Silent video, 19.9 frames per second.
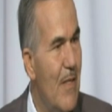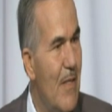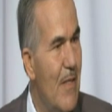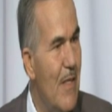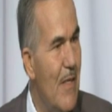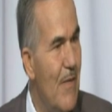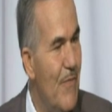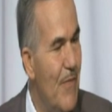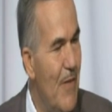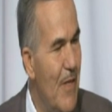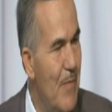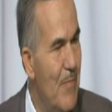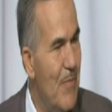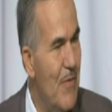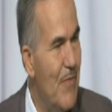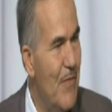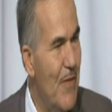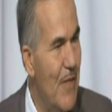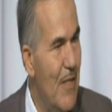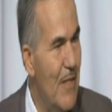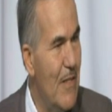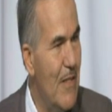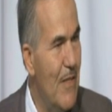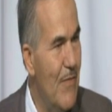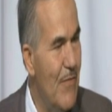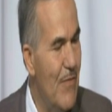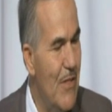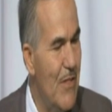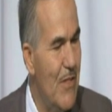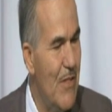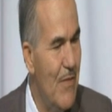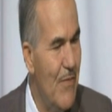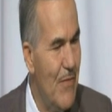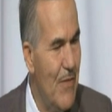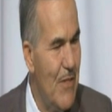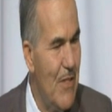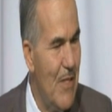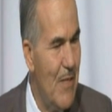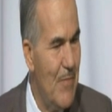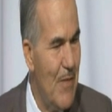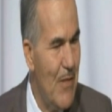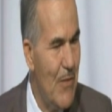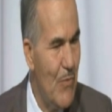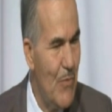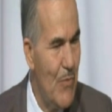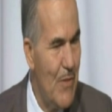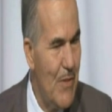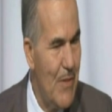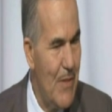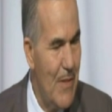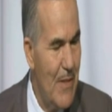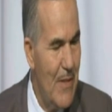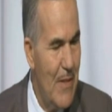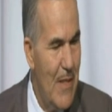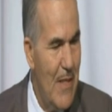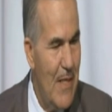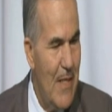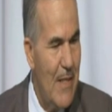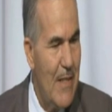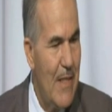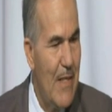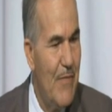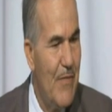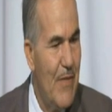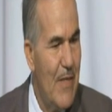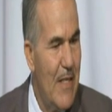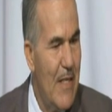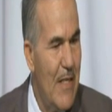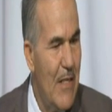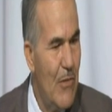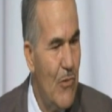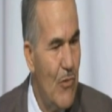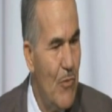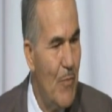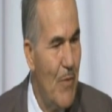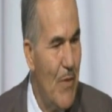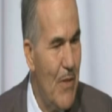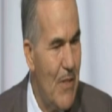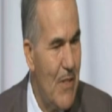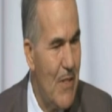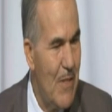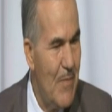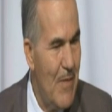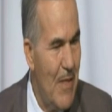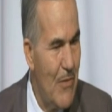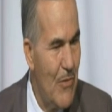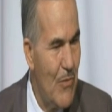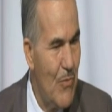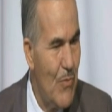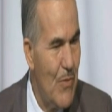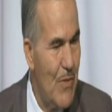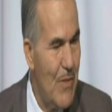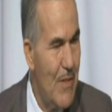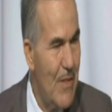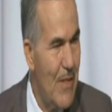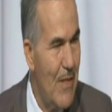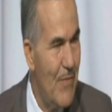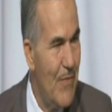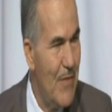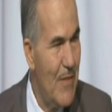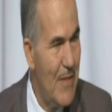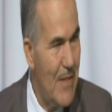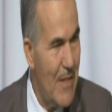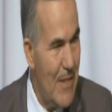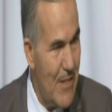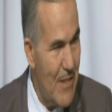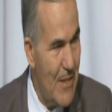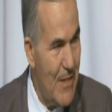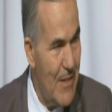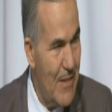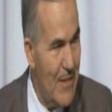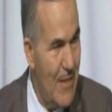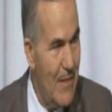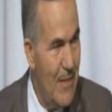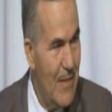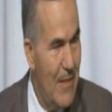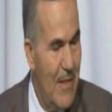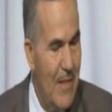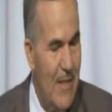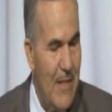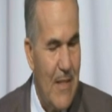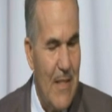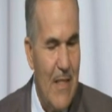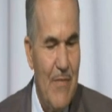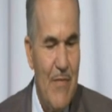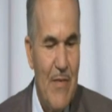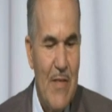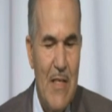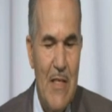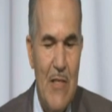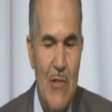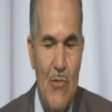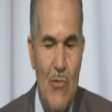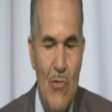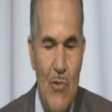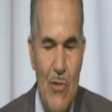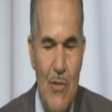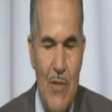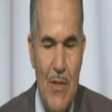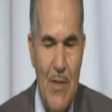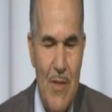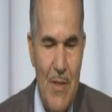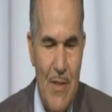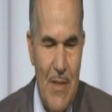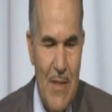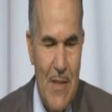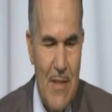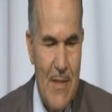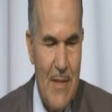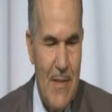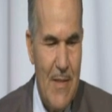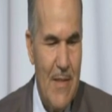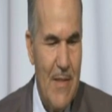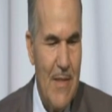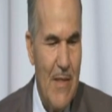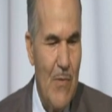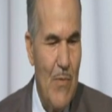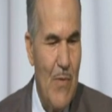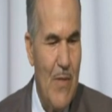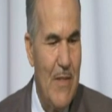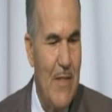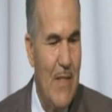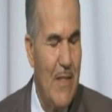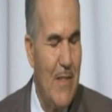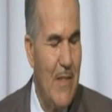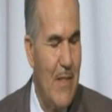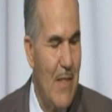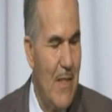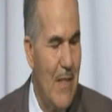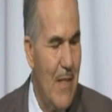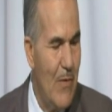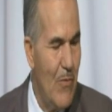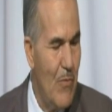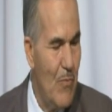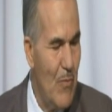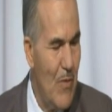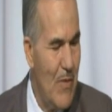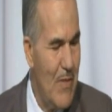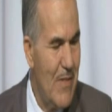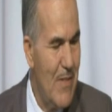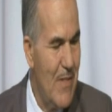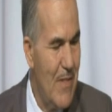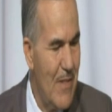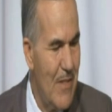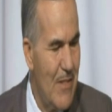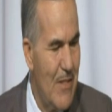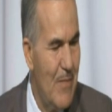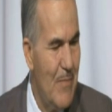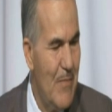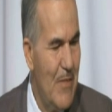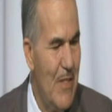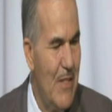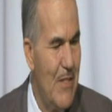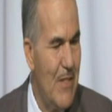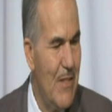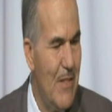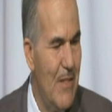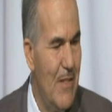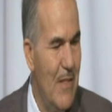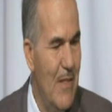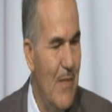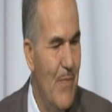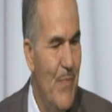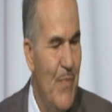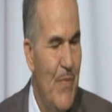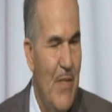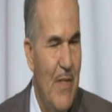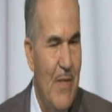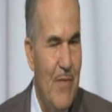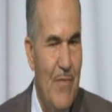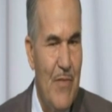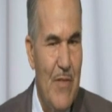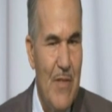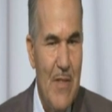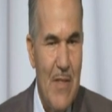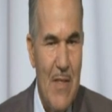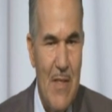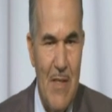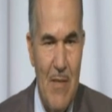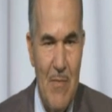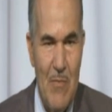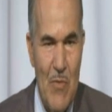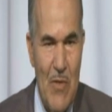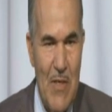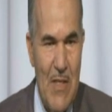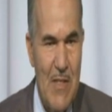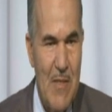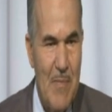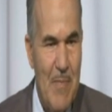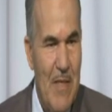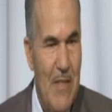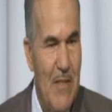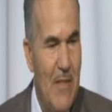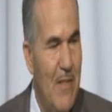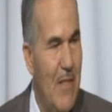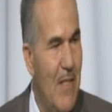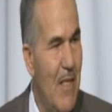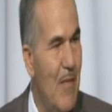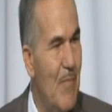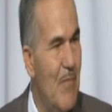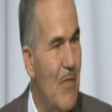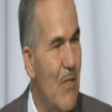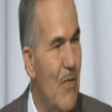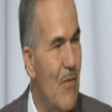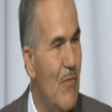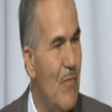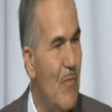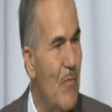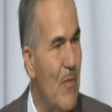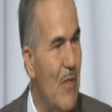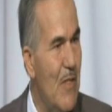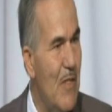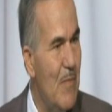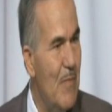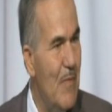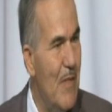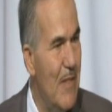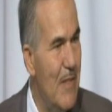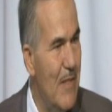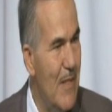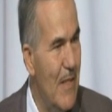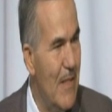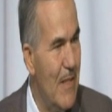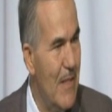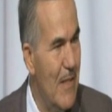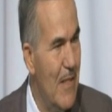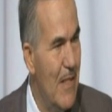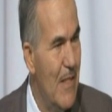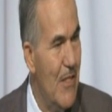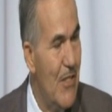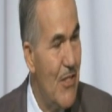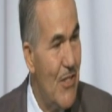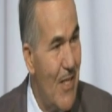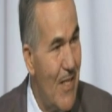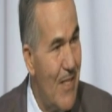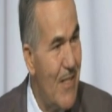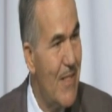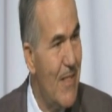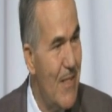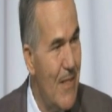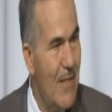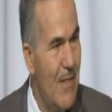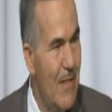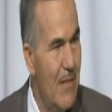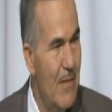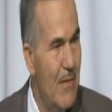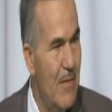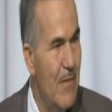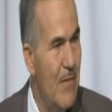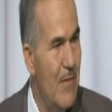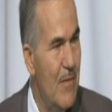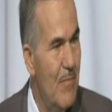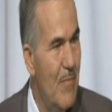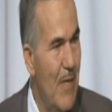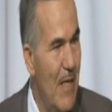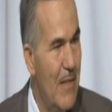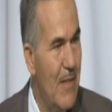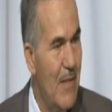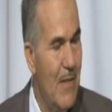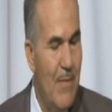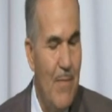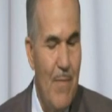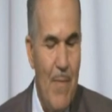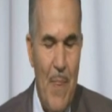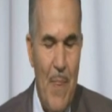يفعل بفعلته في الجامعة التونسية كيف كانت تبعث الجامعات التونسية الفتية الجديدة كيف كانت تحدث يعني الوحدات أو المؤسسات الجامعية الجديدة في مناسبات انتخابية وفي مناسبات يعني شخصية بحتة